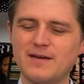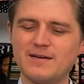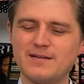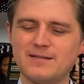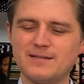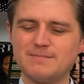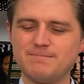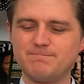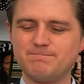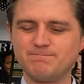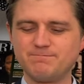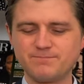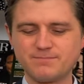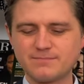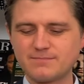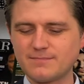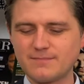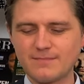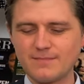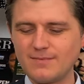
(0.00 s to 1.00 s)
Ähm,
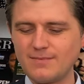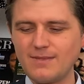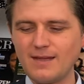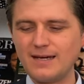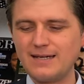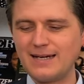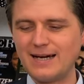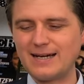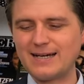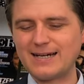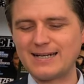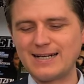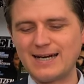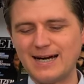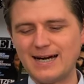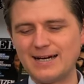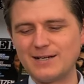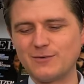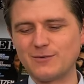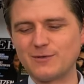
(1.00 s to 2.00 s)
ja, keine
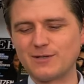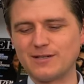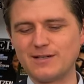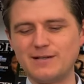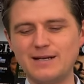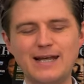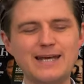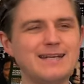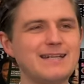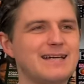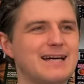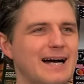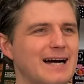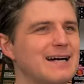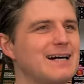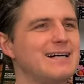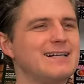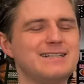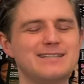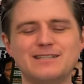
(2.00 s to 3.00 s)
Ahnung, äh, Lady
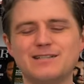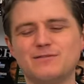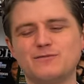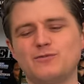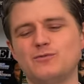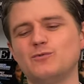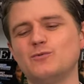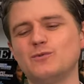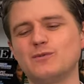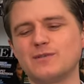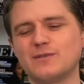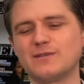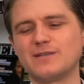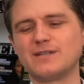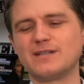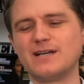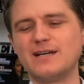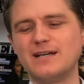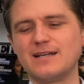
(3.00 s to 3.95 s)
Gaga interviewen und